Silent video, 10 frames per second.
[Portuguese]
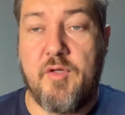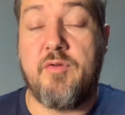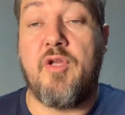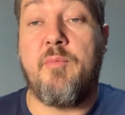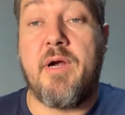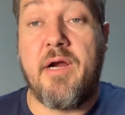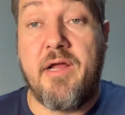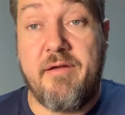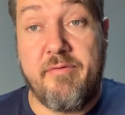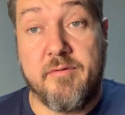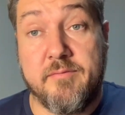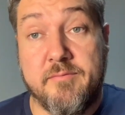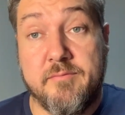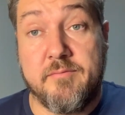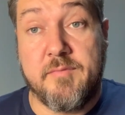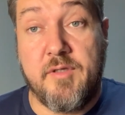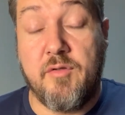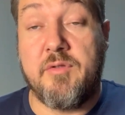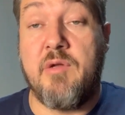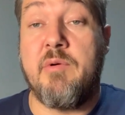eu tenho uma gravel, eu
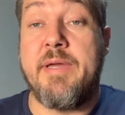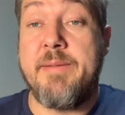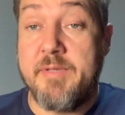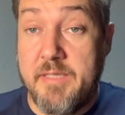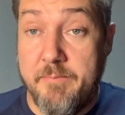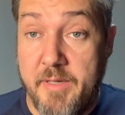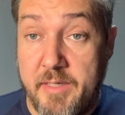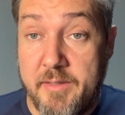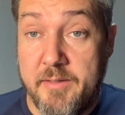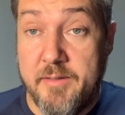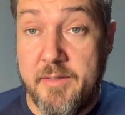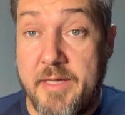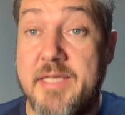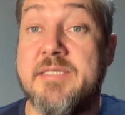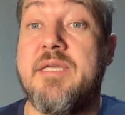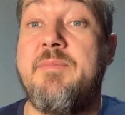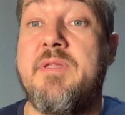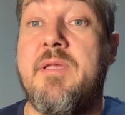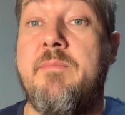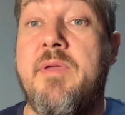tenho uma MTB. Essa
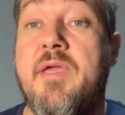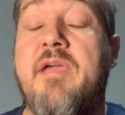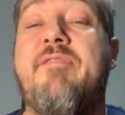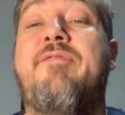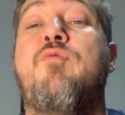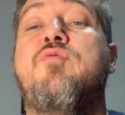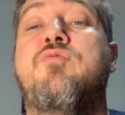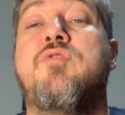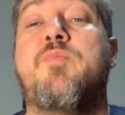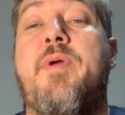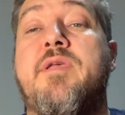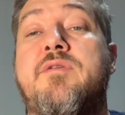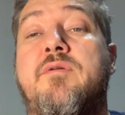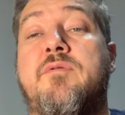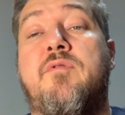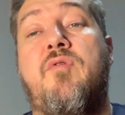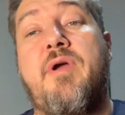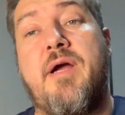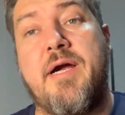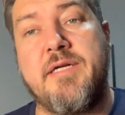MTB é full suspension ou
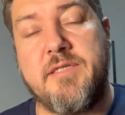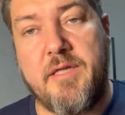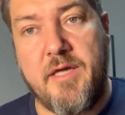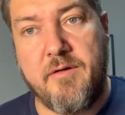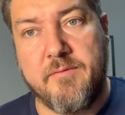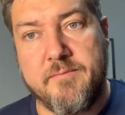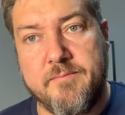é hard tail?